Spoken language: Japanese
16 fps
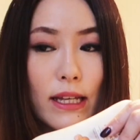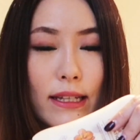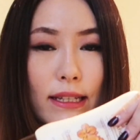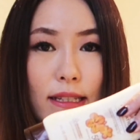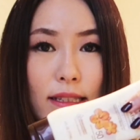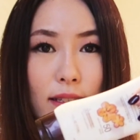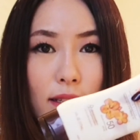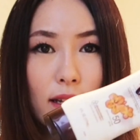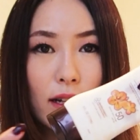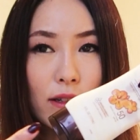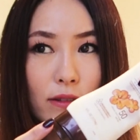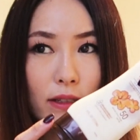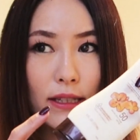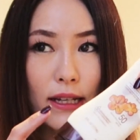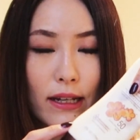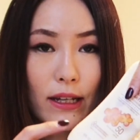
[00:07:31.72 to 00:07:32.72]
最近使
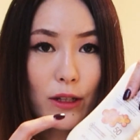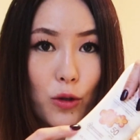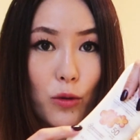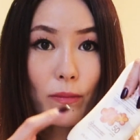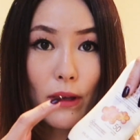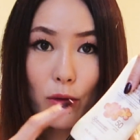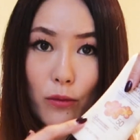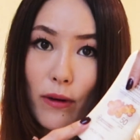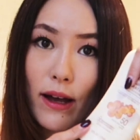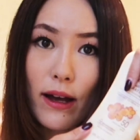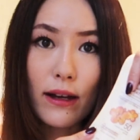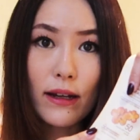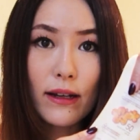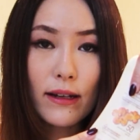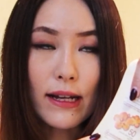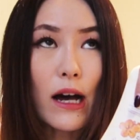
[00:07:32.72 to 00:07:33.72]
う日焼け止め
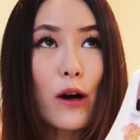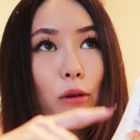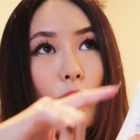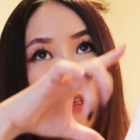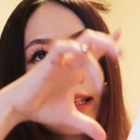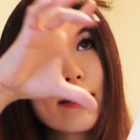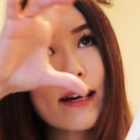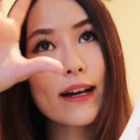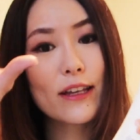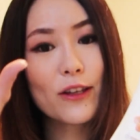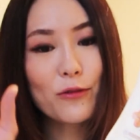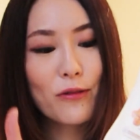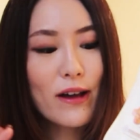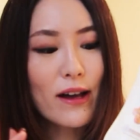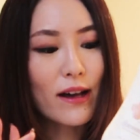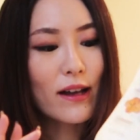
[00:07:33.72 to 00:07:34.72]
は顔以
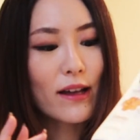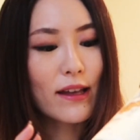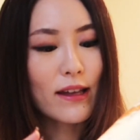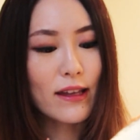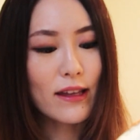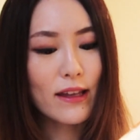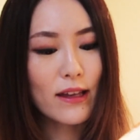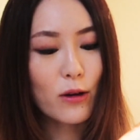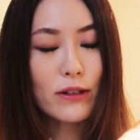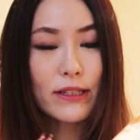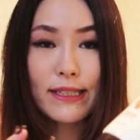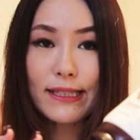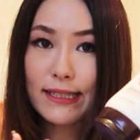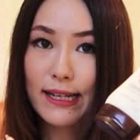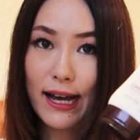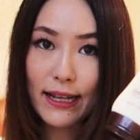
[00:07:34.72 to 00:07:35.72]
外は、えー、保
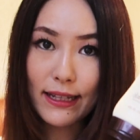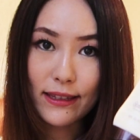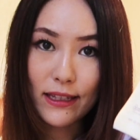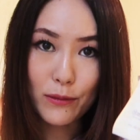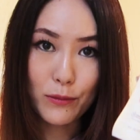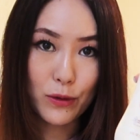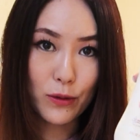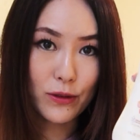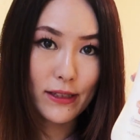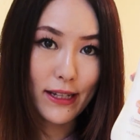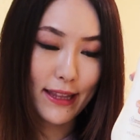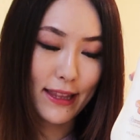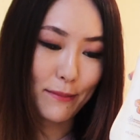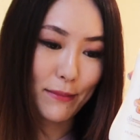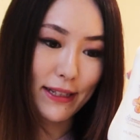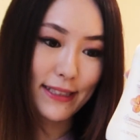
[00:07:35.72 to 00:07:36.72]
湿が入ってるものを
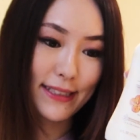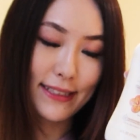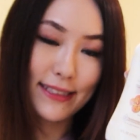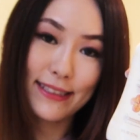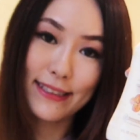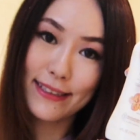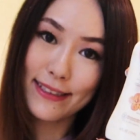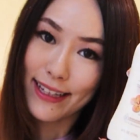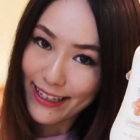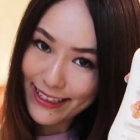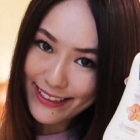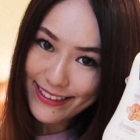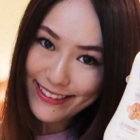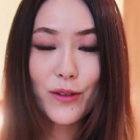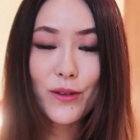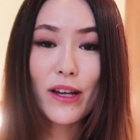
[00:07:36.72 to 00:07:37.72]
使ってますは
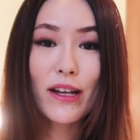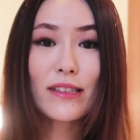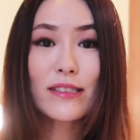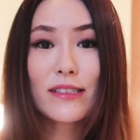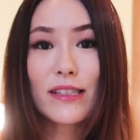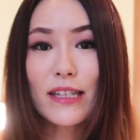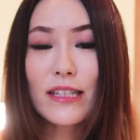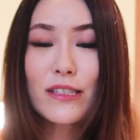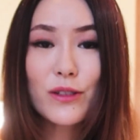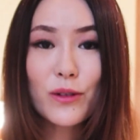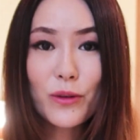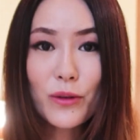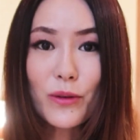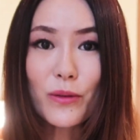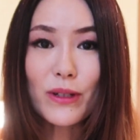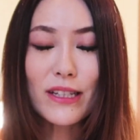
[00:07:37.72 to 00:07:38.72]
ていう感じで以
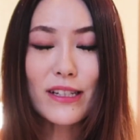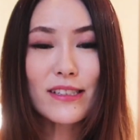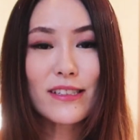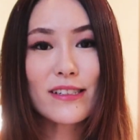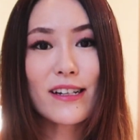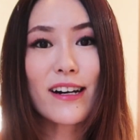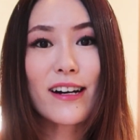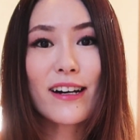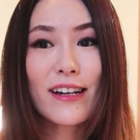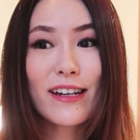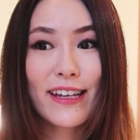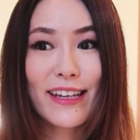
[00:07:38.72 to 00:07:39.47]
上私が、